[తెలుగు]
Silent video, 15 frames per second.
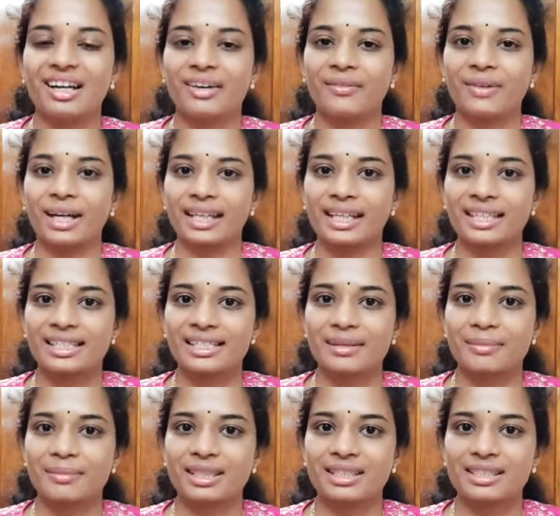వాటికి
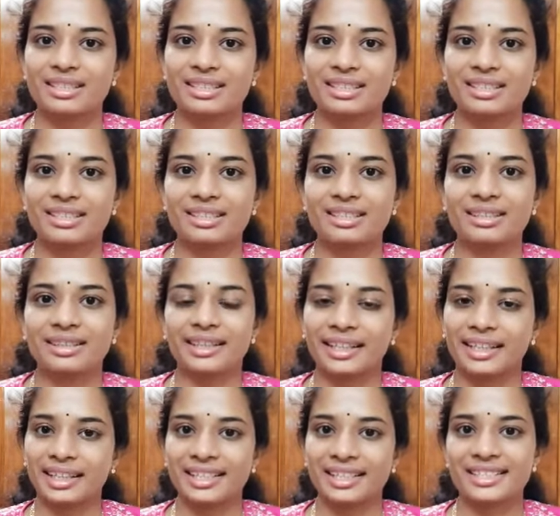సంబంధించిన
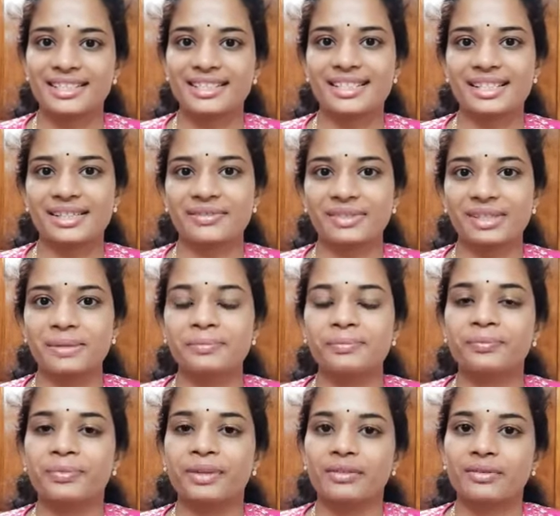డెకరేషన్స్ అవి
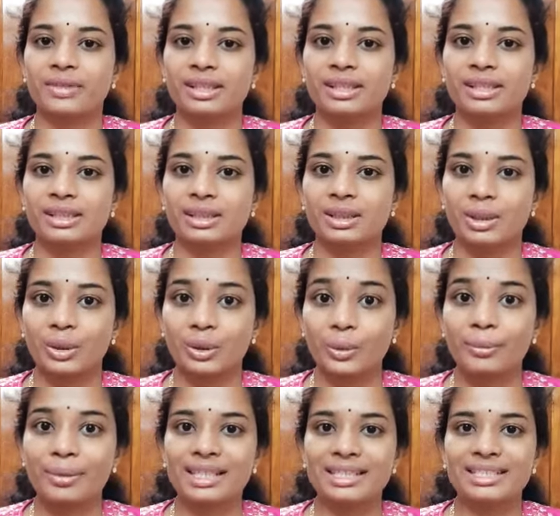విత్ లో
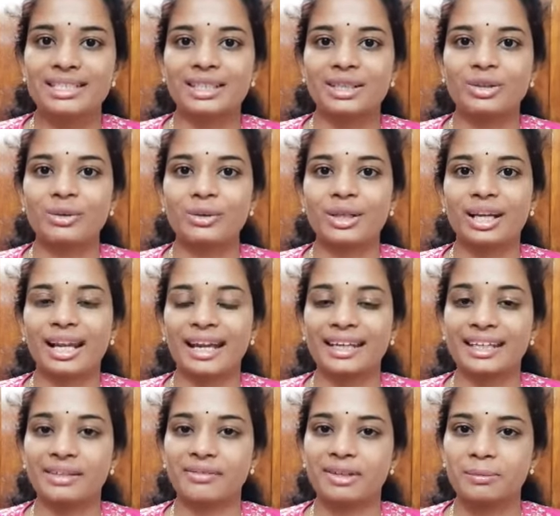బడ్జెట్లో
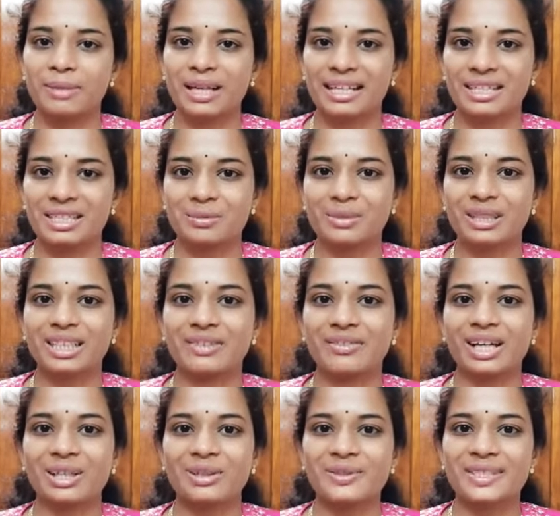లైక్ ఈవెంట్ మేనేజ్మెంట్
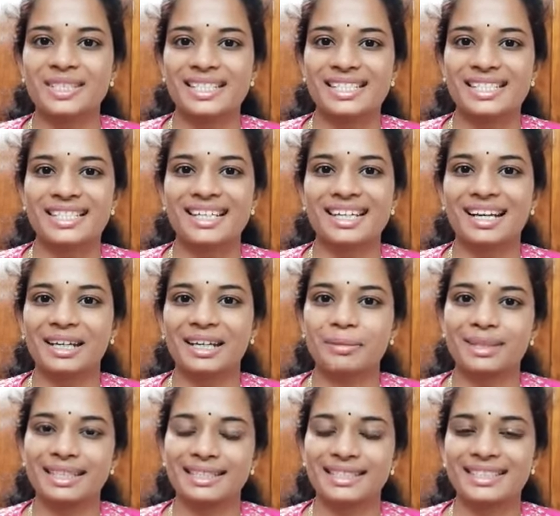వాళ్ళు చేసినలాగే
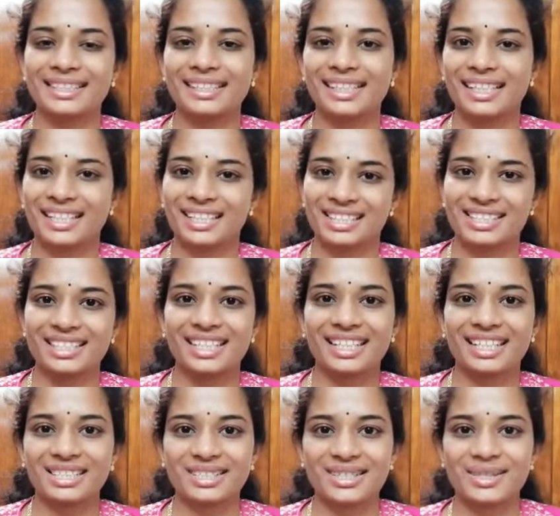మంచిగా డెకరేషన్
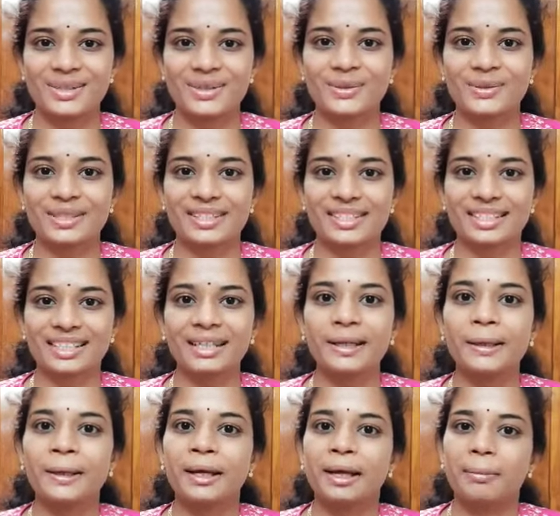ఎలా చేసుకోవచ్చు అని
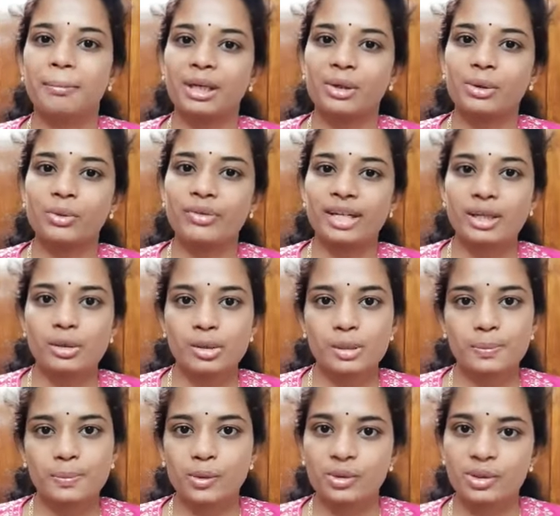మీకు
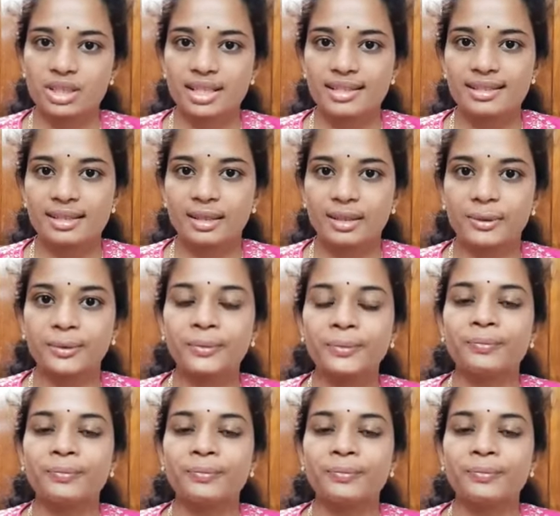వీడియోస్ పోస్ట్ చేస్తాను